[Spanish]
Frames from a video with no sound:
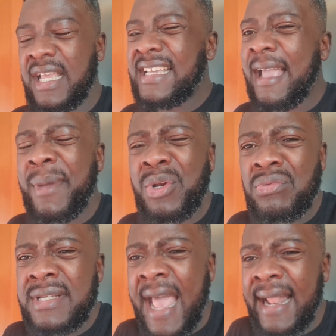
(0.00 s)
En
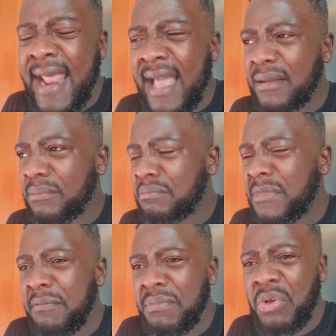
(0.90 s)
Camerún nada,
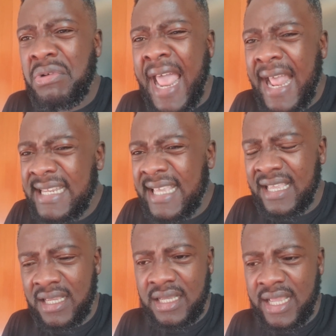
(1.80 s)
Ni mío nadie.